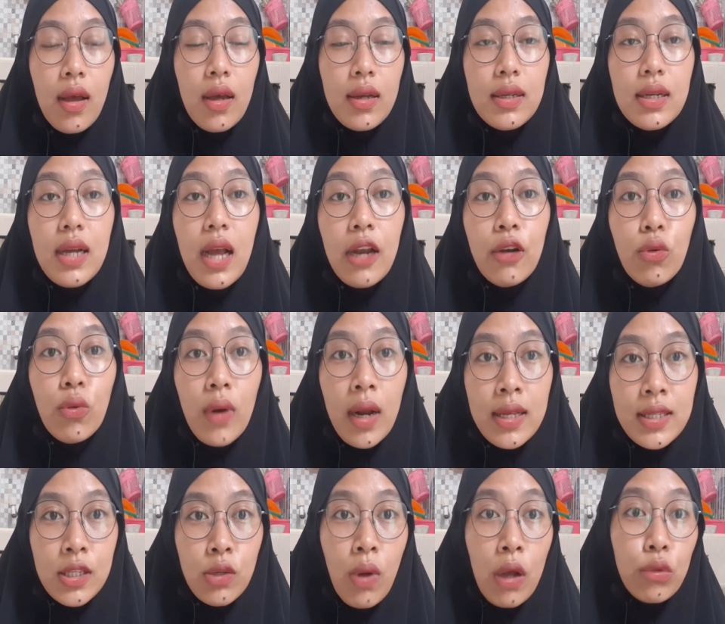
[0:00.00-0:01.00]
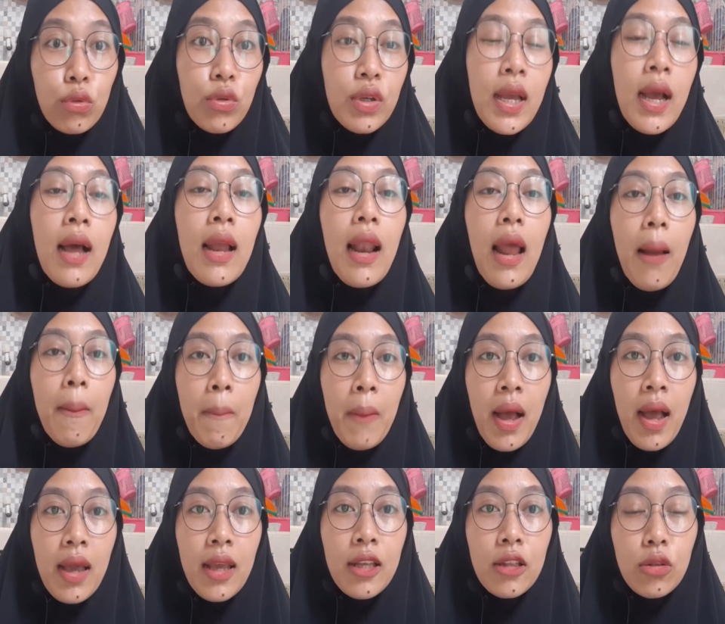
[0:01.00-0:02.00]
dengan durasi waktu yang
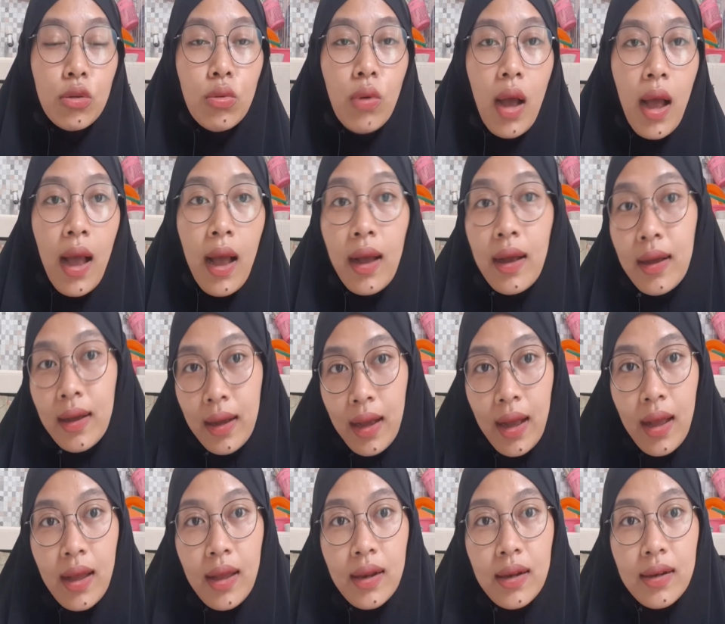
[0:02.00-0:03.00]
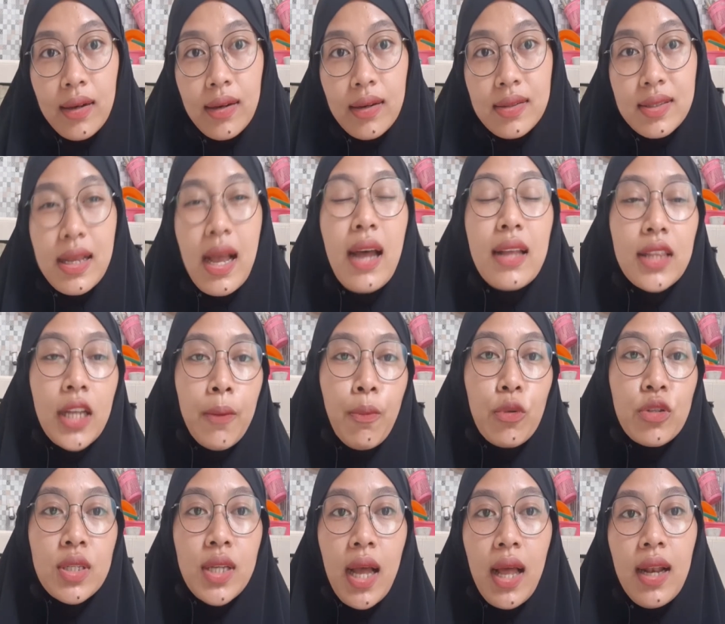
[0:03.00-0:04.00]
lama itu akan sangat
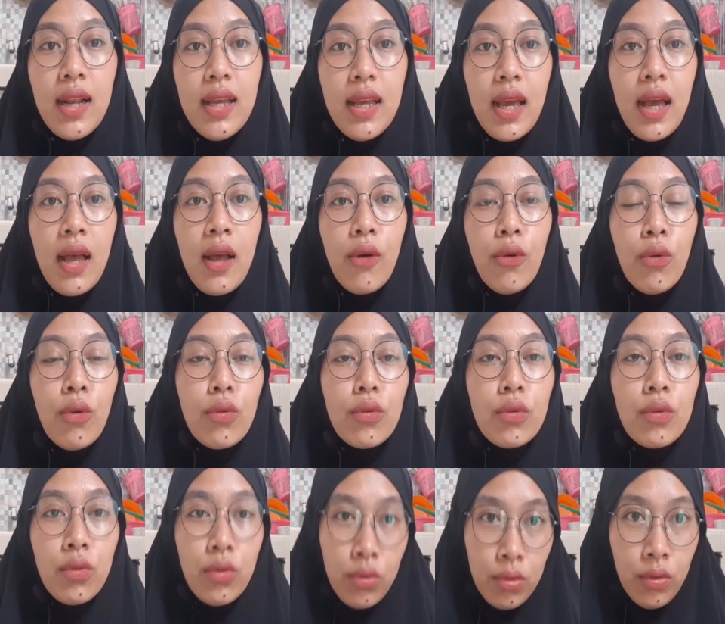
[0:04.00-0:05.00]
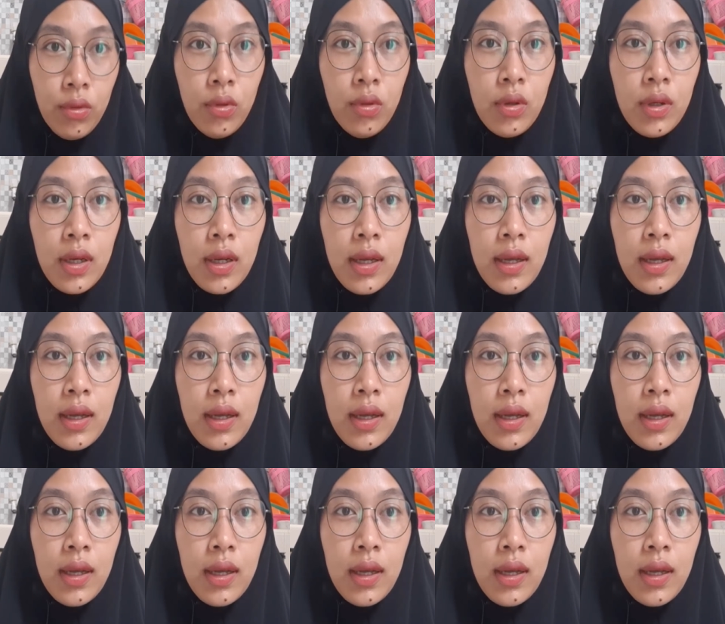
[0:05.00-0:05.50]
repot sekali ya untuk